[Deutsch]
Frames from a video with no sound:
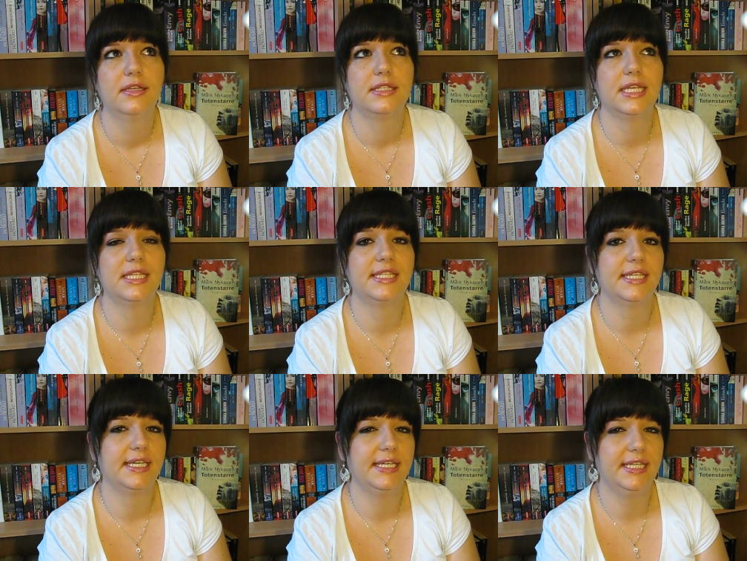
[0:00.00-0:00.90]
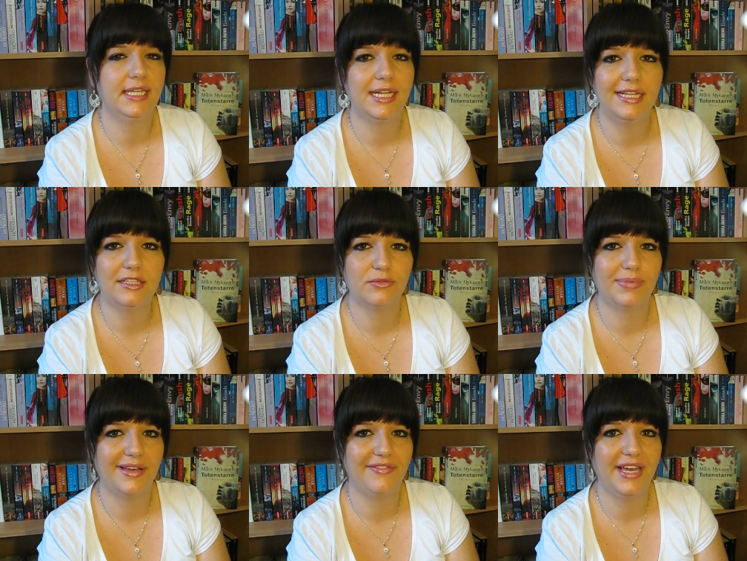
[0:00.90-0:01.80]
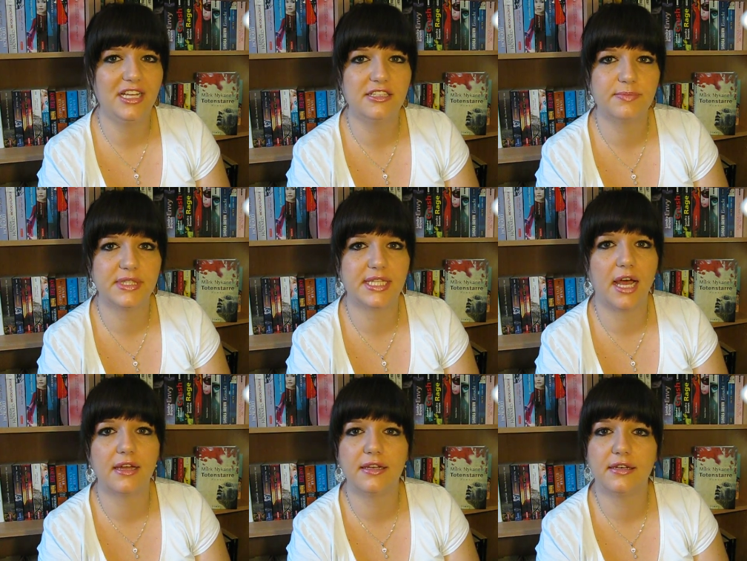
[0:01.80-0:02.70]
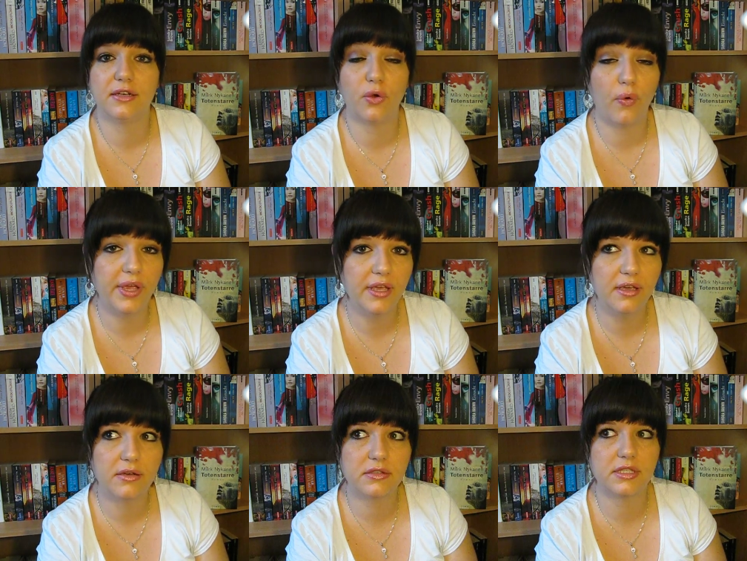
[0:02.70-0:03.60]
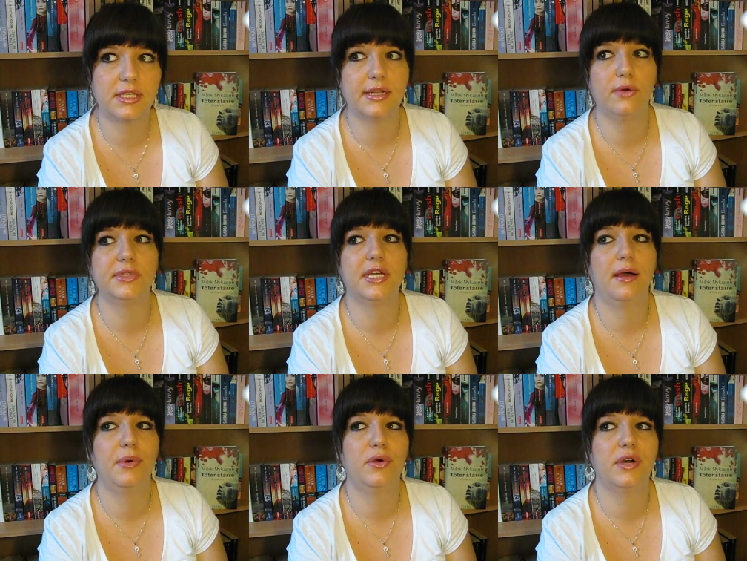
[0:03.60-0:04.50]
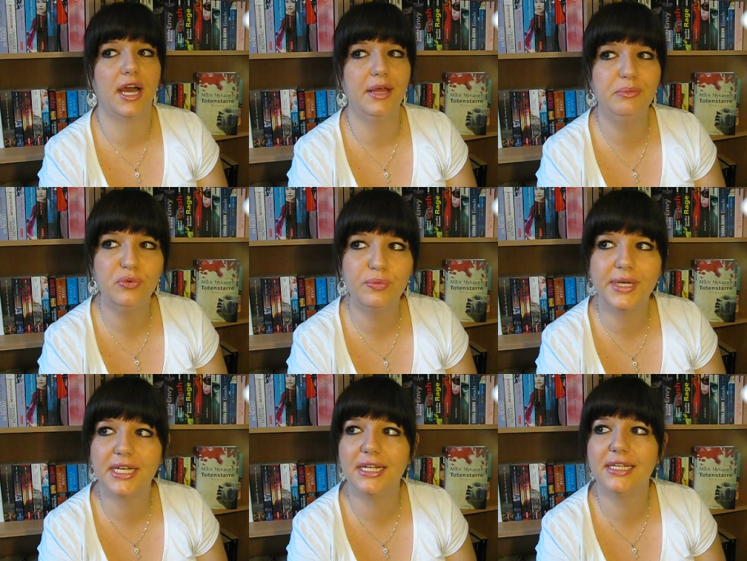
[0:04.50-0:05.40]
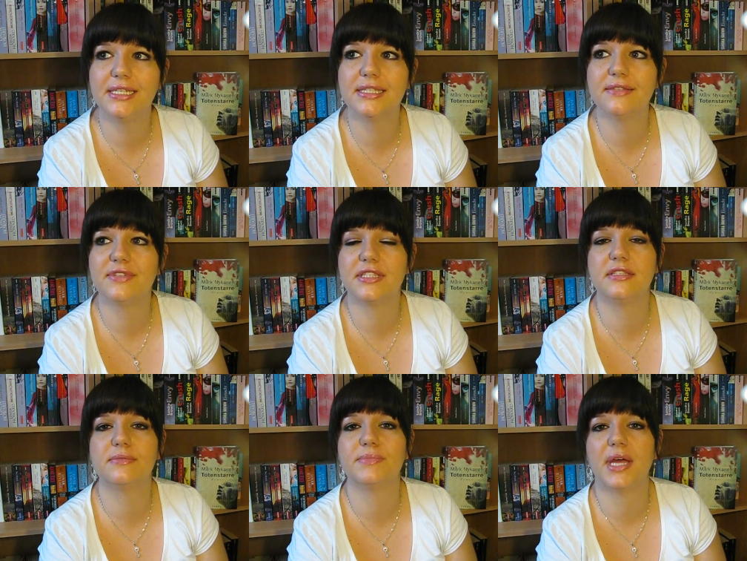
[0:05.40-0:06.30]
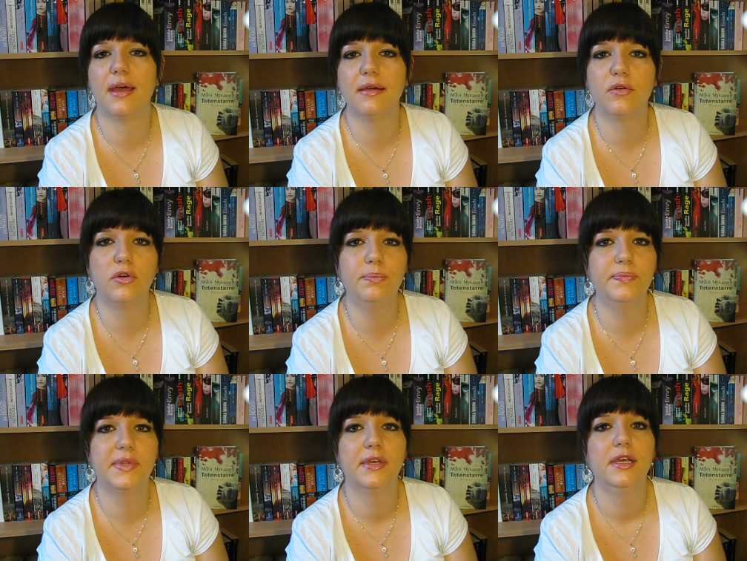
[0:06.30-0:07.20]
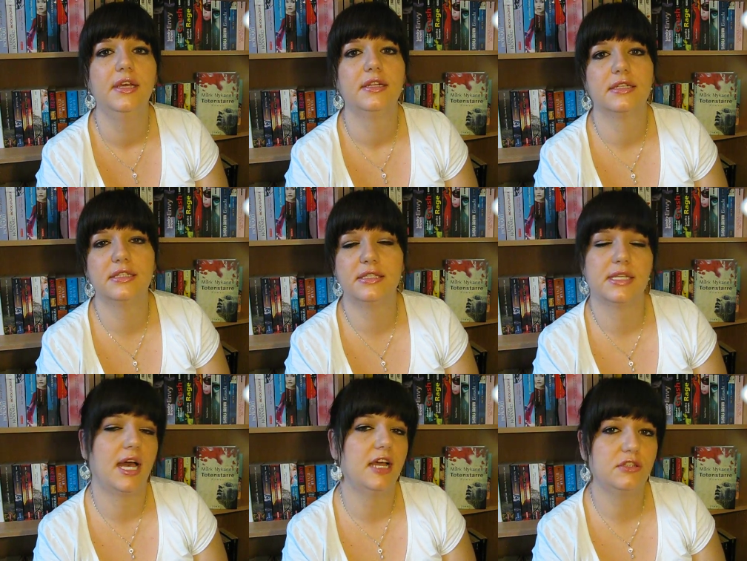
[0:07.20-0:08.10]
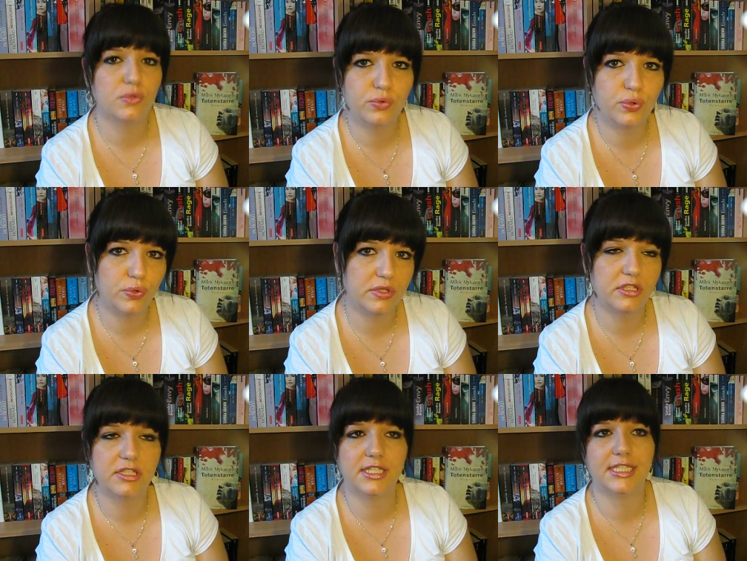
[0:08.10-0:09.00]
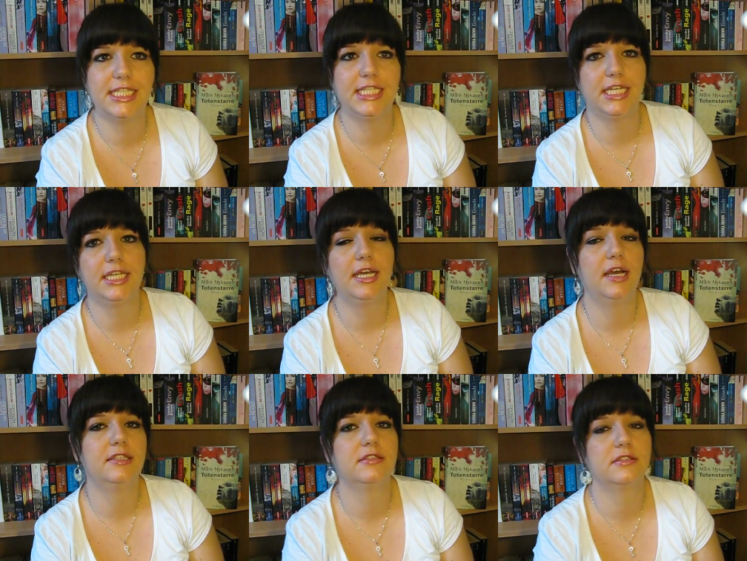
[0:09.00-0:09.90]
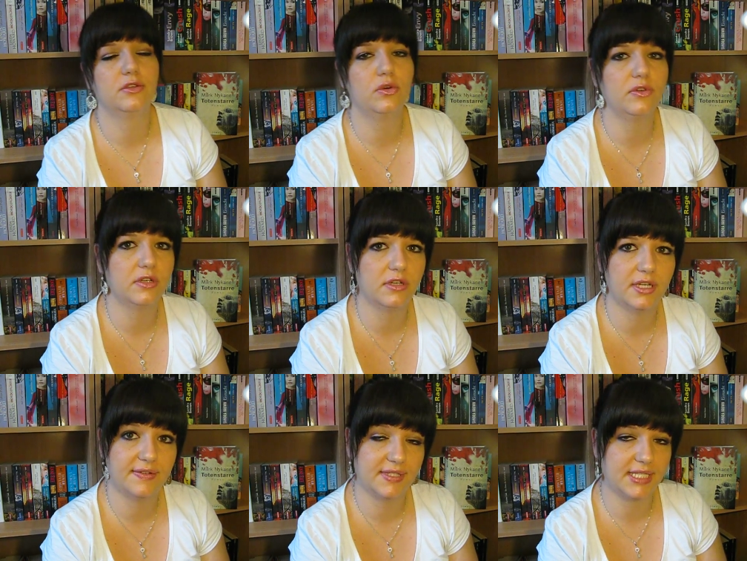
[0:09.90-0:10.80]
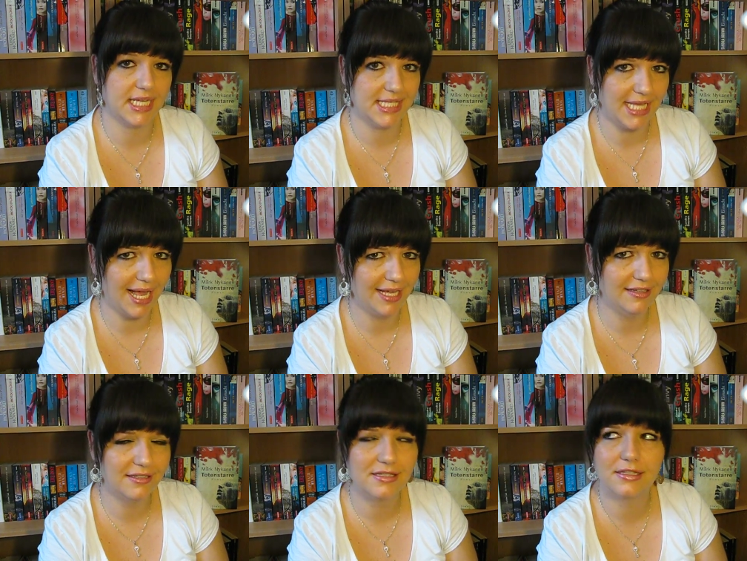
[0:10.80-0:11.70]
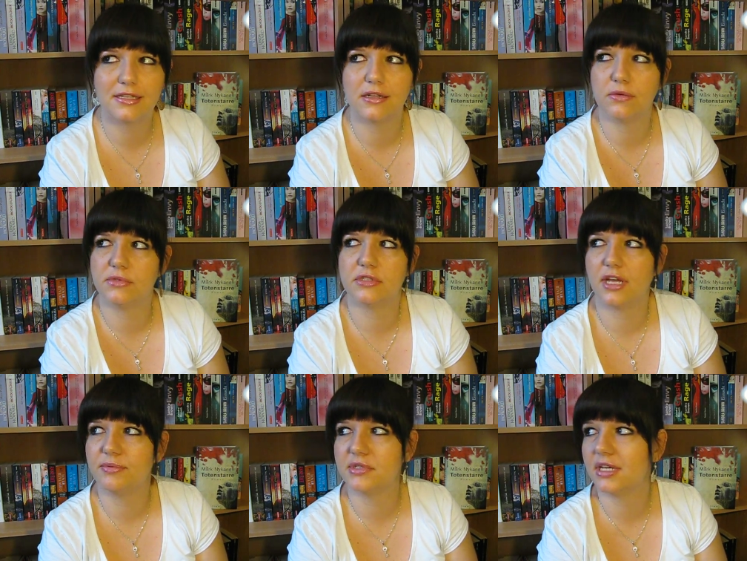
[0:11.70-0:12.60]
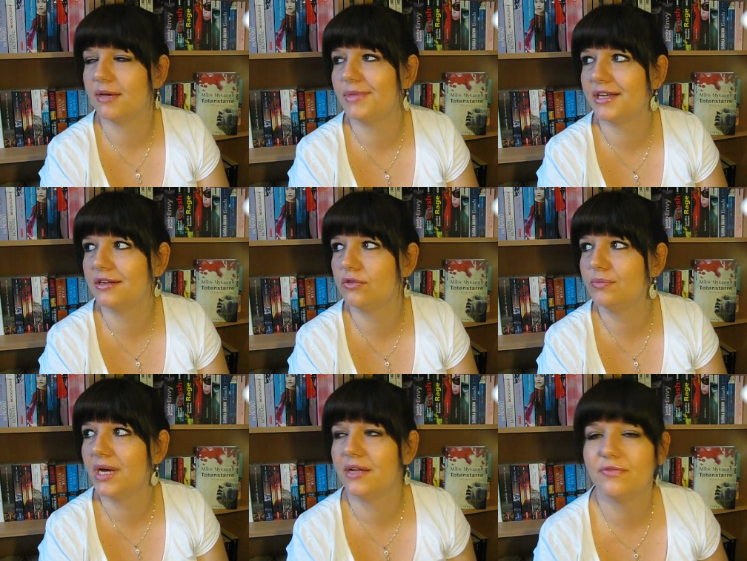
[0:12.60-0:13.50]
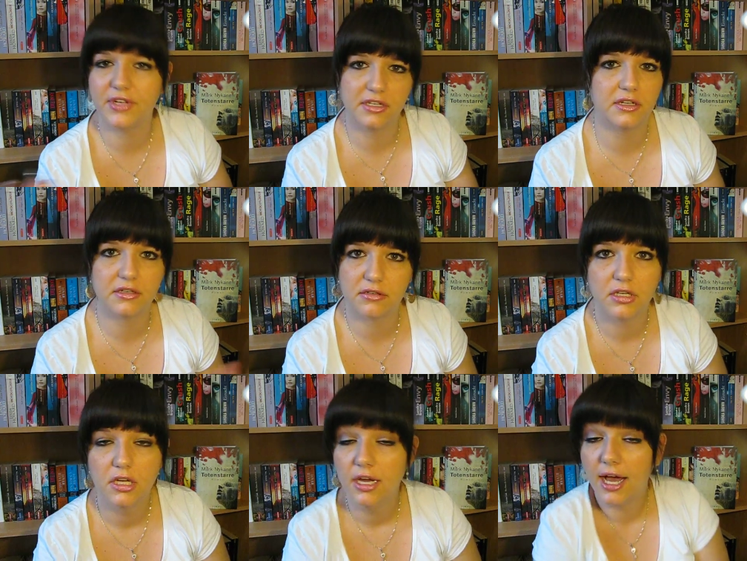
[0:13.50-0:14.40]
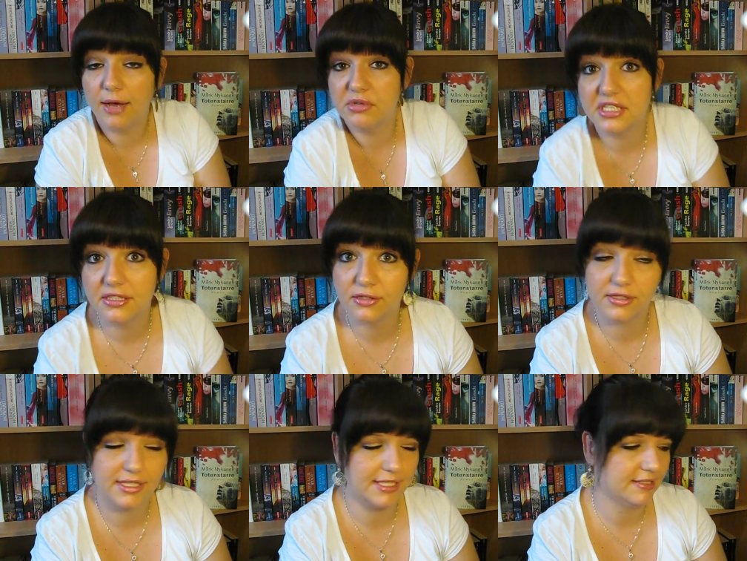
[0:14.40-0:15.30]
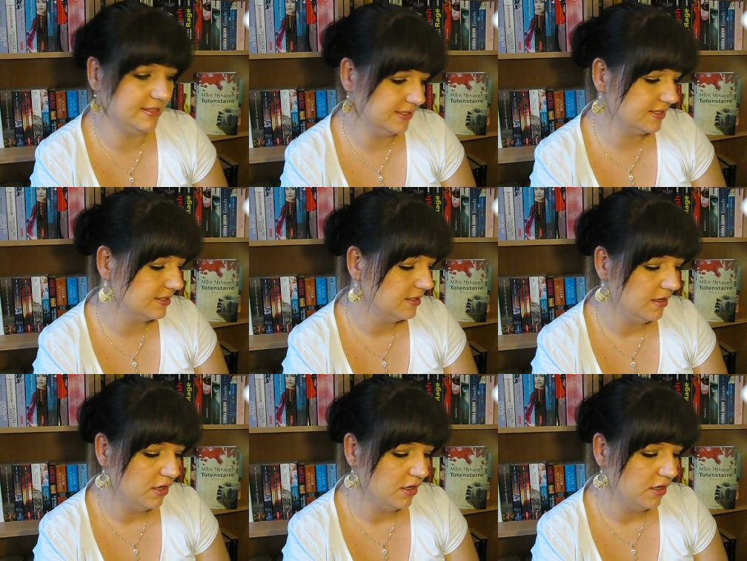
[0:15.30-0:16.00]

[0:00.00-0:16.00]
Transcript: sehr, sehr eklig und pervers, bis dahin neu und ich glaube, ich habe auch kein Buch mehr gelesen, was diesem nahe kommt. Denn diese Art zu töten, die der Täter hier hat, ist doch äh, etwas ganz Eigenes. Ich glaube, das gab es in keinem anderen Roman. Wenn, dann habe ich ihn noch nicht gelesen.